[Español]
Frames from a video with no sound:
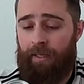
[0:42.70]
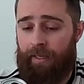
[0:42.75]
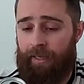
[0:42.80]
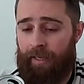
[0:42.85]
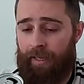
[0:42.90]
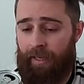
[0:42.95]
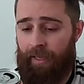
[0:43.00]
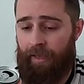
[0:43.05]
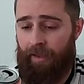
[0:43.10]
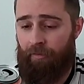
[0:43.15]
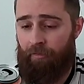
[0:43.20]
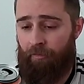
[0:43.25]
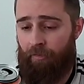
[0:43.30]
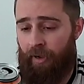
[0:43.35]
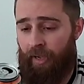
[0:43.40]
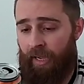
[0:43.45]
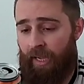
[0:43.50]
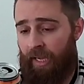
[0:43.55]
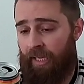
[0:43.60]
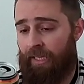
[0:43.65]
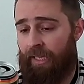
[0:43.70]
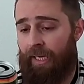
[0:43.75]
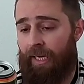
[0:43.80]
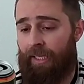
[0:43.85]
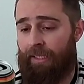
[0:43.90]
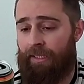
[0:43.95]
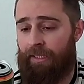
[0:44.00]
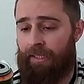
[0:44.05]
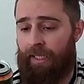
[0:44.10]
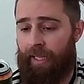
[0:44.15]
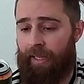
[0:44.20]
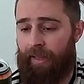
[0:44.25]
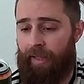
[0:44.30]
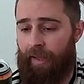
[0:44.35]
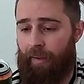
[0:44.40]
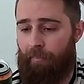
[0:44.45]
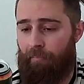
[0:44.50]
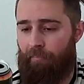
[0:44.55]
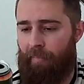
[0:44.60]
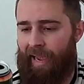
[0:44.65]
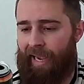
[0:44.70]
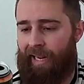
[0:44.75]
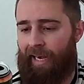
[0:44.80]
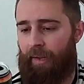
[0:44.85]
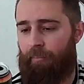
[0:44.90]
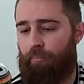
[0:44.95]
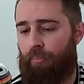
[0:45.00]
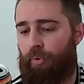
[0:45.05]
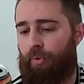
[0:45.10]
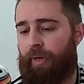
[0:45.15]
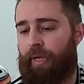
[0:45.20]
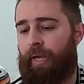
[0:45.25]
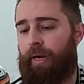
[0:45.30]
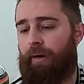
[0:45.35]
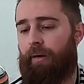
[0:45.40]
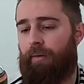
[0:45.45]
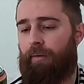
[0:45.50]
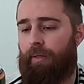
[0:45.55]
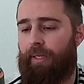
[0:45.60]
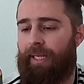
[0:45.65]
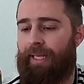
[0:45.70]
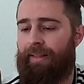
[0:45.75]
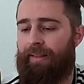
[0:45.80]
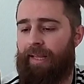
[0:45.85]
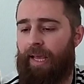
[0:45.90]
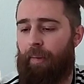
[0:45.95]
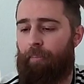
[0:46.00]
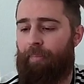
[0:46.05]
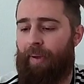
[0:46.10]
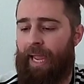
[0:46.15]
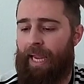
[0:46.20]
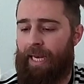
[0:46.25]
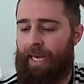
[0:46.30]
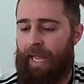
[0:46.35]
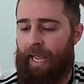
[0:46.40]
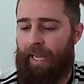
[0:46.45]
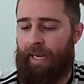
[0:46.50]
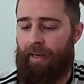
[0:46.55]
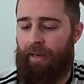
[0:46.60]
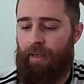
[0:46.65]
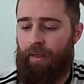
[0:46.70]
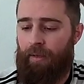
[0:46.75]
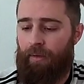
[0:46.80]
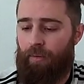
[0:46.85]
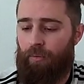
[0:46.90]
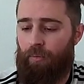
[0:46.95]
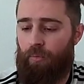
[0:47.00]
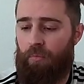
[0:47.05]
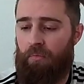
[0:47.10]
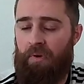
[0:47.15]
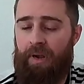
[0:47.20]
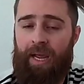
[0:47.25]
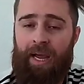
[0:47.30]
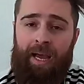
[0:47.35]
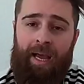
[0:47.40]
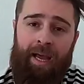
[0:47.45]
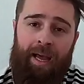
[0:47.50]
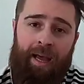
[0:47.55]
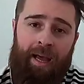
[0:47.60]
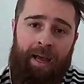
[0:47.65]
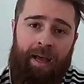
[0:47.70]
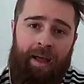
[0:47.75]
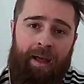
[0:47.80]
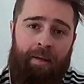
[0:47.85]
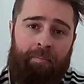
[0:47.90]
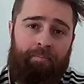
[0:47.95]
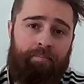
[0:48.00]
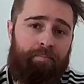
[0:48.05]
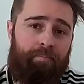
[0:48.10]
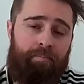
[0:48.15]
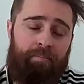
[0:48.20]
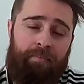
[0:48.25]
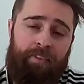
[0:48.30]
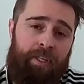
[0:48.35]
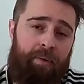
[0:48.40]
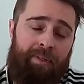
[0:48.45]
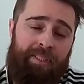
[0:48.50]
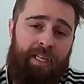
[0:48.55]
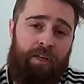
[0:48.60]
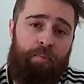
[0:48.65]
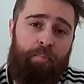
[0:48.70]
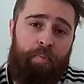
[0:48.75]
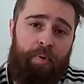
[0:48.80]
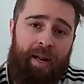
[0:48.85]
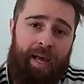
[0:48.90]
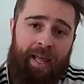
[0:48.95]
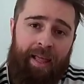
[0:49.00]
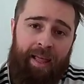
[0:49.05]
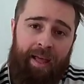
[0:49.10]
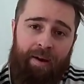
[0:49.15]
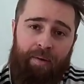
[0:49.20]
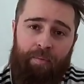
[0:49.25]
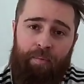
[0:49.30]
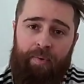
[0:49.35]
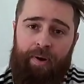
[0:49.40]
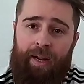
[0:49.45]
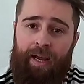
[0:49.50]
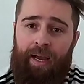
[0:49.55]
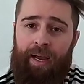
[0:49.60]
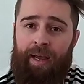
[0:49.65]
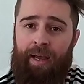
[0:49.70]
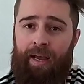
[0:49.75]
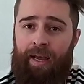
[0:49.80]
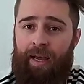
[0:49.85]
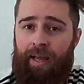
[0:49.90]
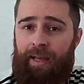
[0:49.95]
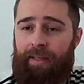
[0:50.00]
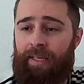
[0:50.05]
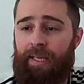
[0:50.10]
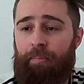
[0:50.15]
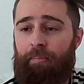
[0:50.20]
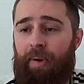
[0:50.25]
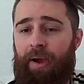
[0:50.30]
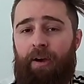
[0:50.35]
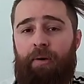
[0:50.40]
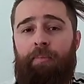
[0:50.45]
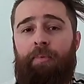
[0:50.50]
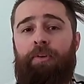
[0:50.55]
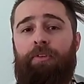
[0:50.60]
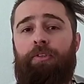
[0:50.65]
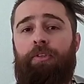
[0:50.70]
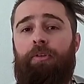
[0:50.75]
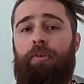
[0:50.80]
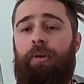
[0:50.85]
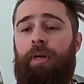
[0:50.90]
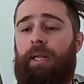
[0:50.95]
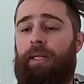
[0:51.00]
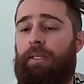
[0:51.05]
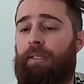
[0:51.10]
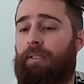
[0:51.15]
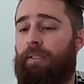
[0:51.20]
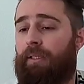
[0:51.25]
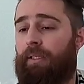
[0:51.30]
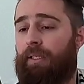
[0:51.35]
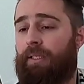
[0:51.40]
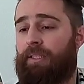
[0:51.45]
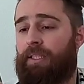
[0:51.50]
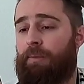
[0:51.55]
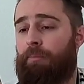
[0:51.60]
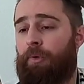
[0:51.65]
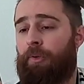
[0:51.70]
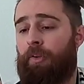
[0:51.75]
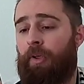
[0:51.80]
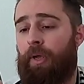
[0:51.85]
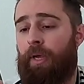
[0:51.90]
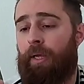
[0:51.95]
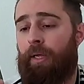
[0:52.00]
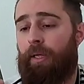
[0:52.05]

que fue esta latita de Mecklenburger India Pale Ale. Una cerveza lupulada, una IPA, como nosotros le decimos,